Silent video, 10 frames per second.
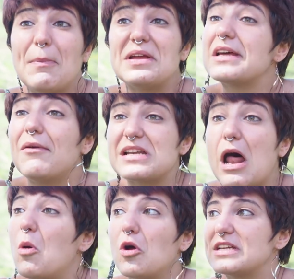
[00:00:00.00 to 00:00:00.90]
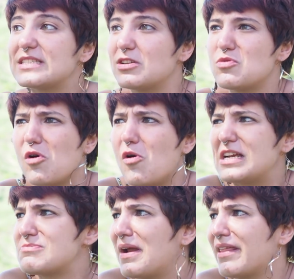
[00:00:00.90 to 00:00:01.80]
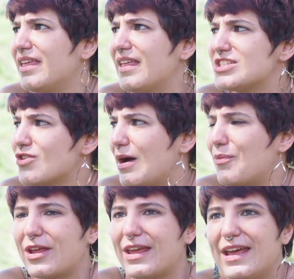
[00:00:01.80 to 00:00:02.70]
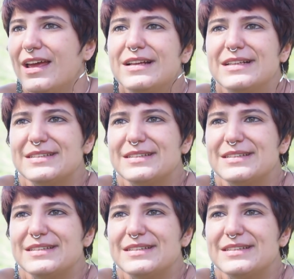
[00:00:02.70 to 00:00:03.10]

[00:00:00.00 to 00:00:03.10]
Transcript: pensabas a lo mejor que estabas un poco más perdida y sola porque